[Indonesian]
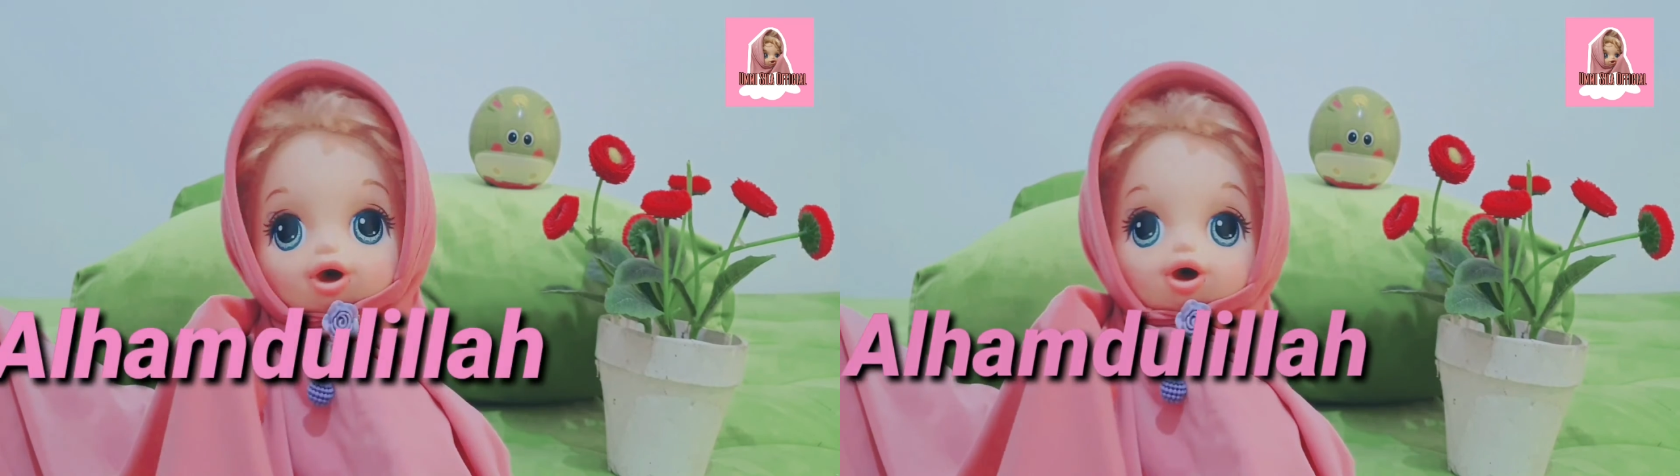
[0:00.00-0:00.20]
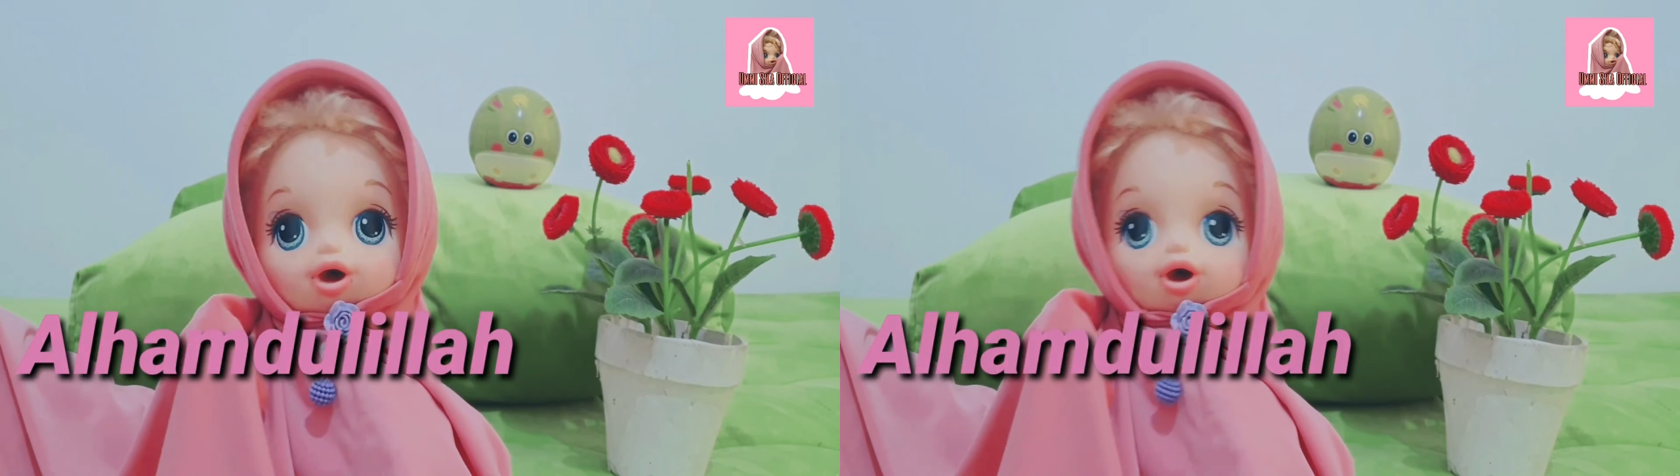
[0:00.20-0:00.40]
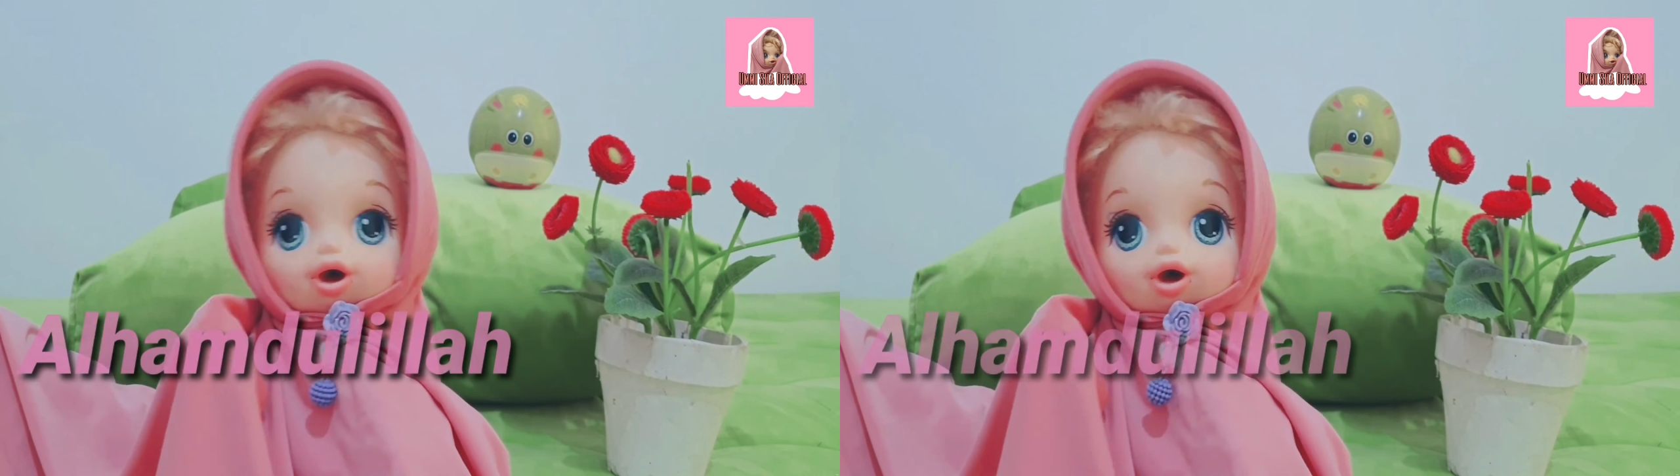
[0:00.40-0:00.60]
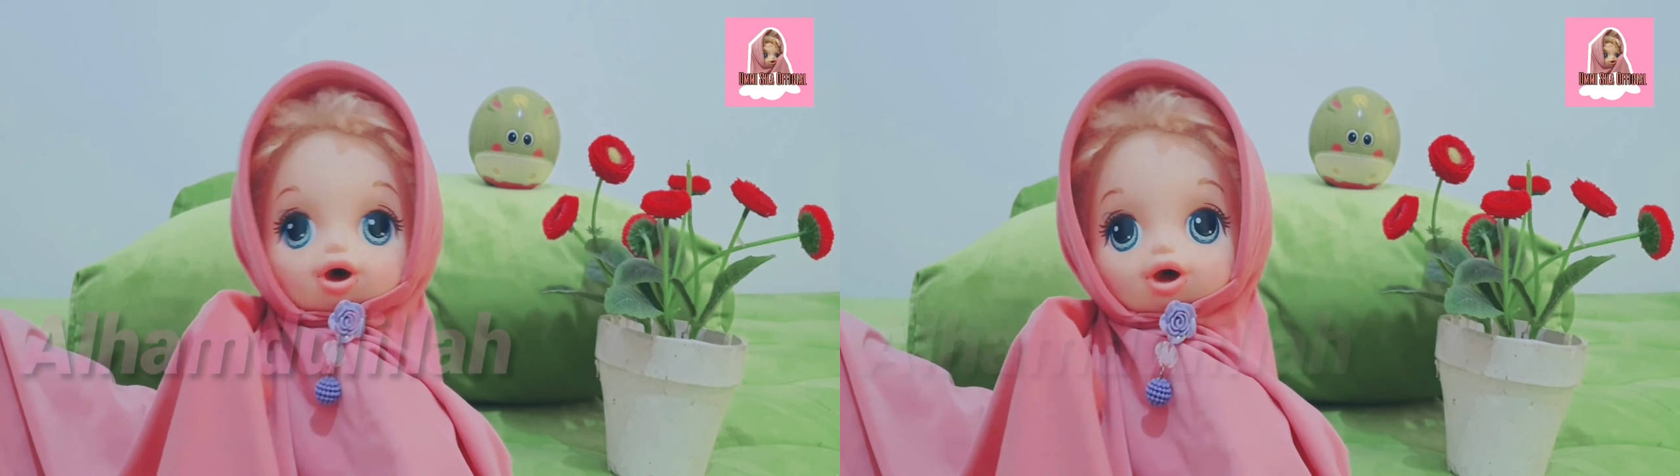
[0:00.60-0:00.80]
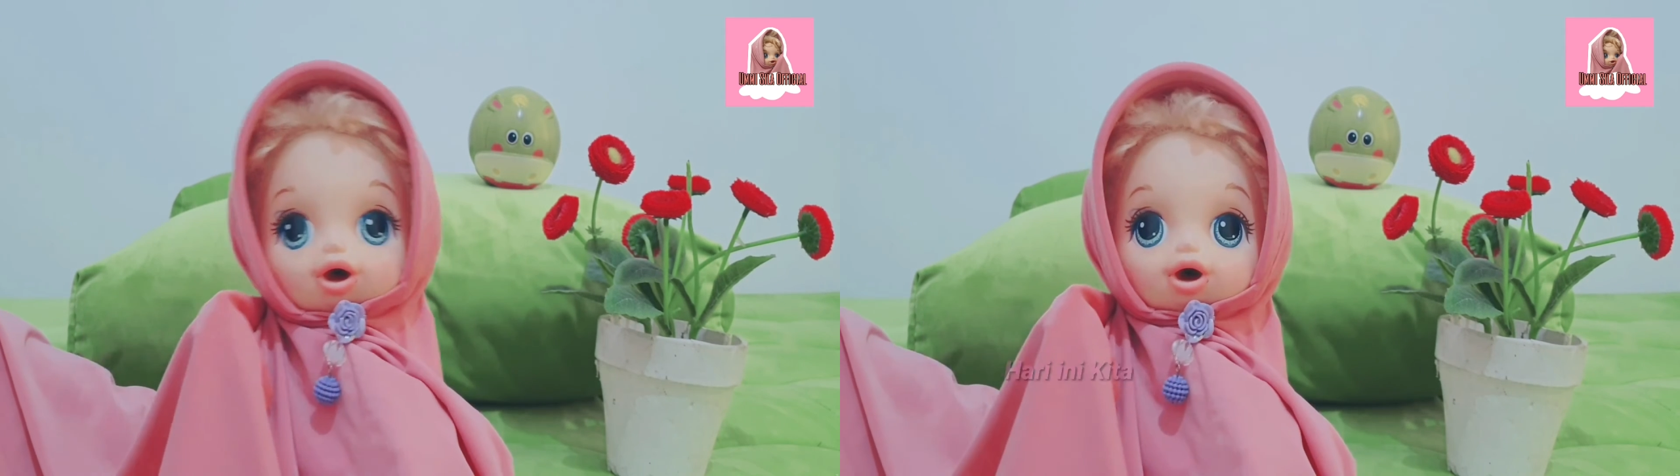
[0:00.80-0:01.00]

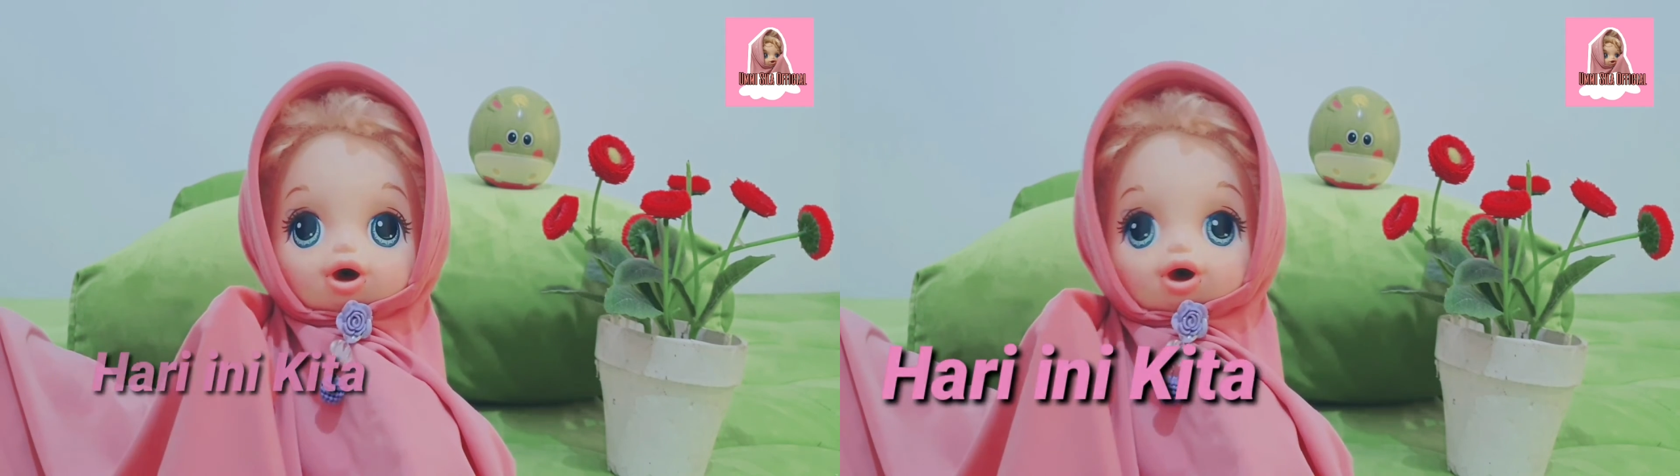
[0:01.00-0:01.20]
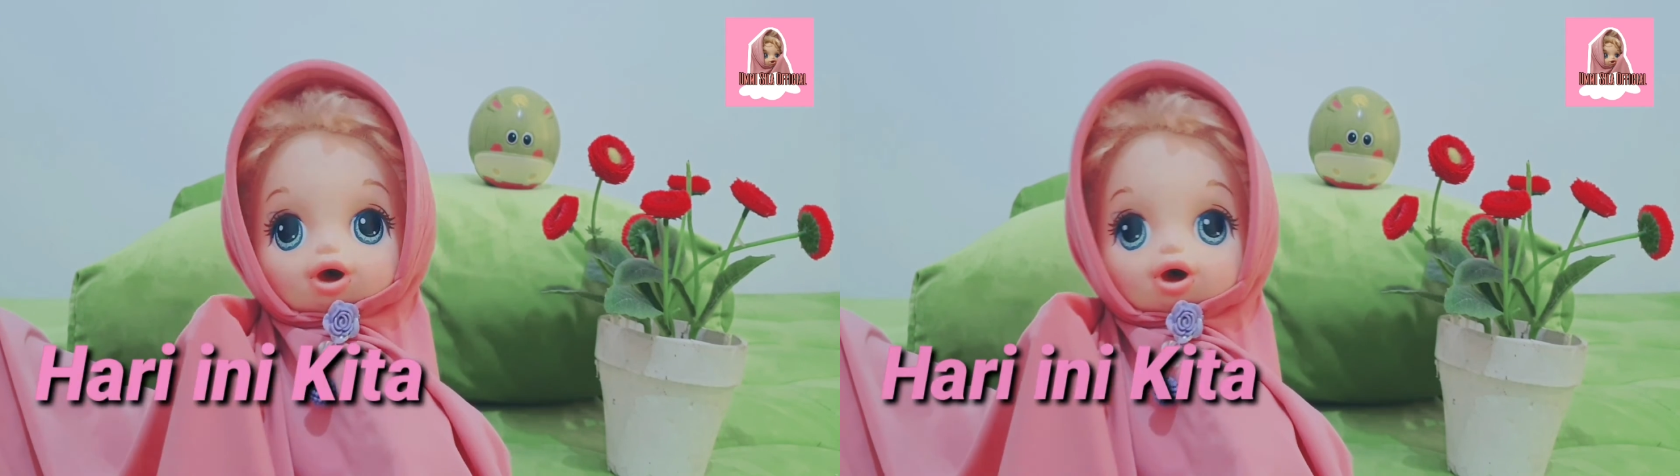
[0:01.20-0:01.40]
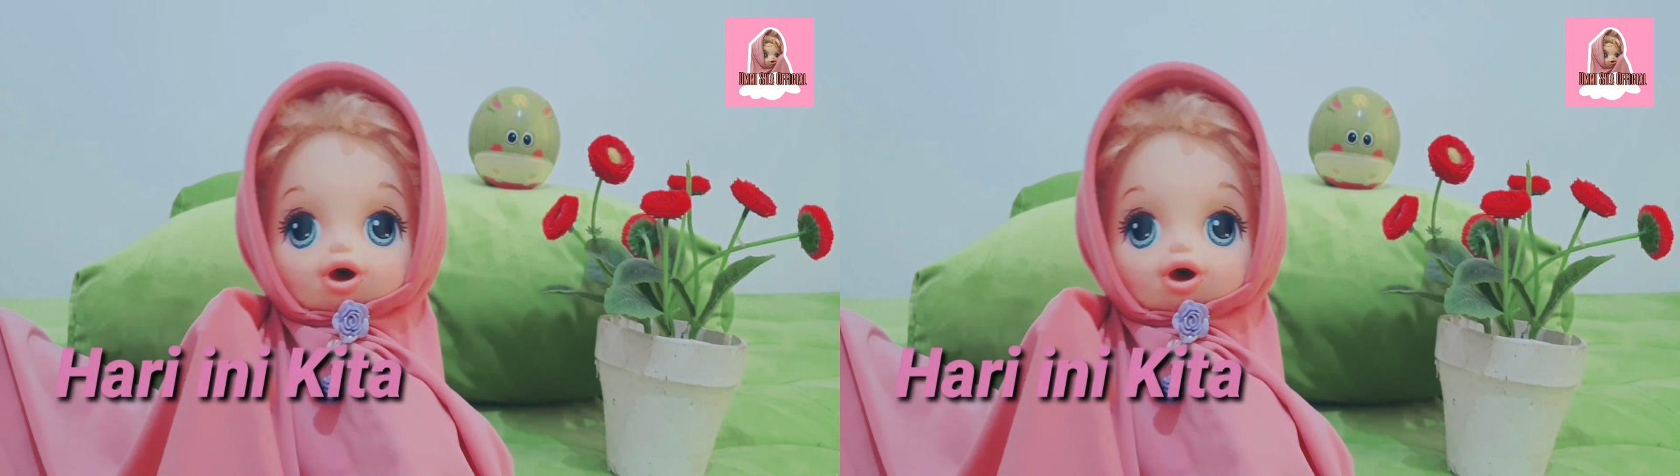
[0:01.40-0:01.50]
Alhamdulillah hari